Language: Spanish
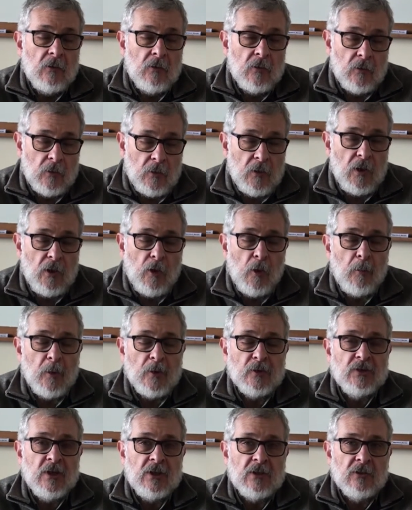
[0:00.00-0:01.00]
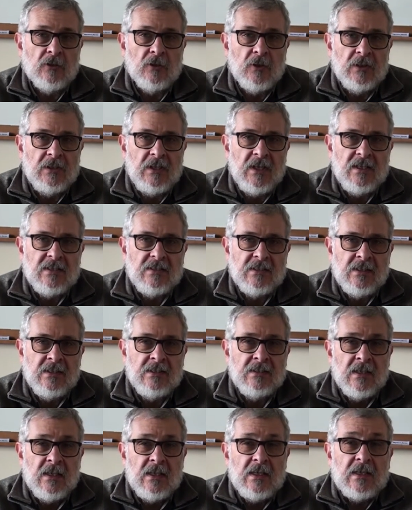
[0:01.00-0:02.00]
o en los proyectos de
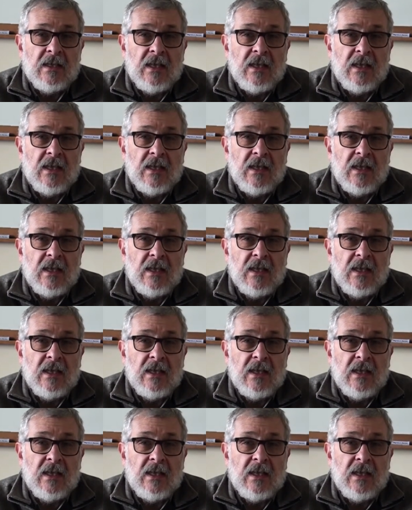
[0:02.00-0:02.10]
tesis,